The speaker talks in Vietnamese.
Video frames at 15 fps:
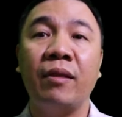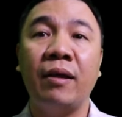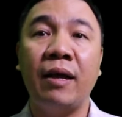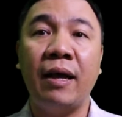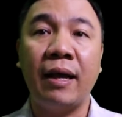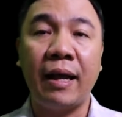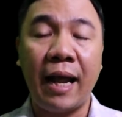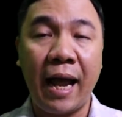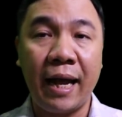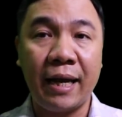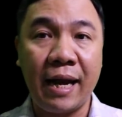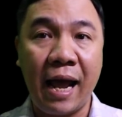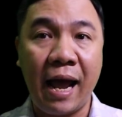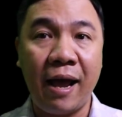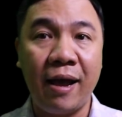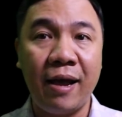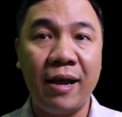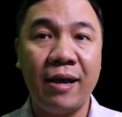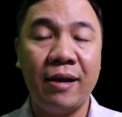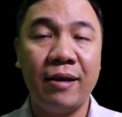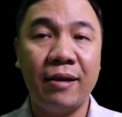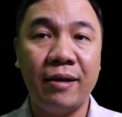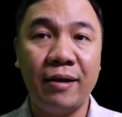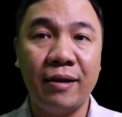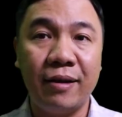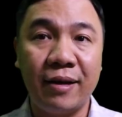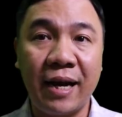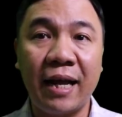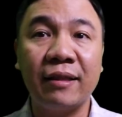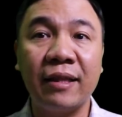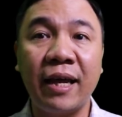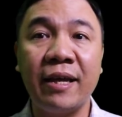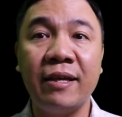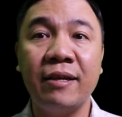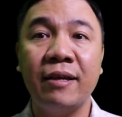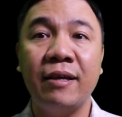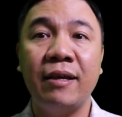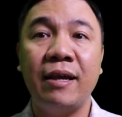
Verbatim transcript: à, ngài đã ra tay